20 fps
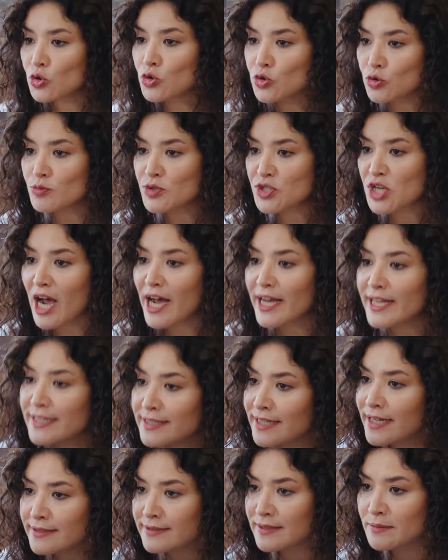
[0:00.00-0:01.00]
duydum
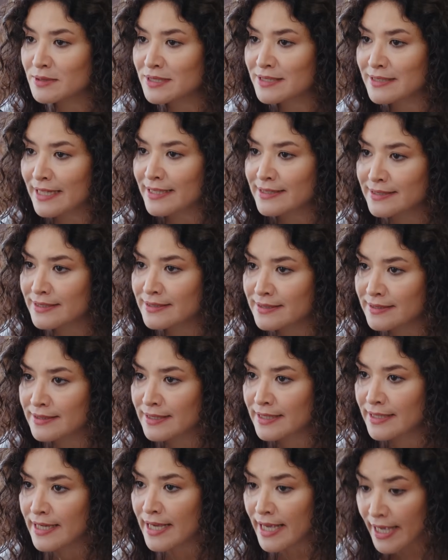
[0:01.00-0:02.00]
Şahin adamın
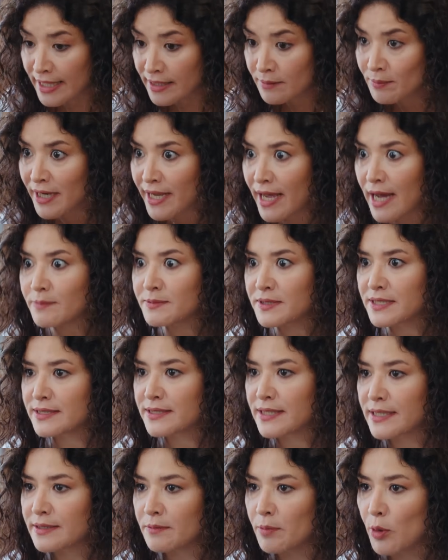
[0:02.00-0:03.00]
tehdidini. Elim ayağım
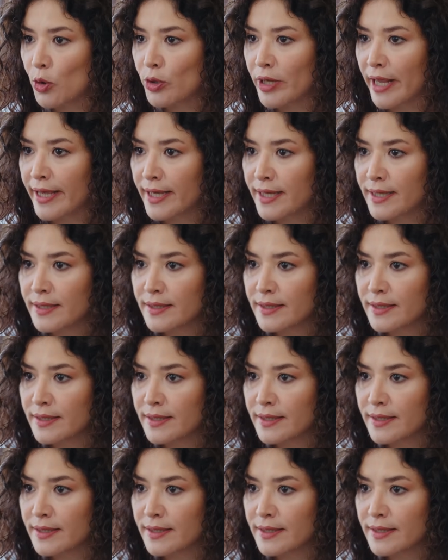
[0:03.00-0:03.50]
titredi böyle.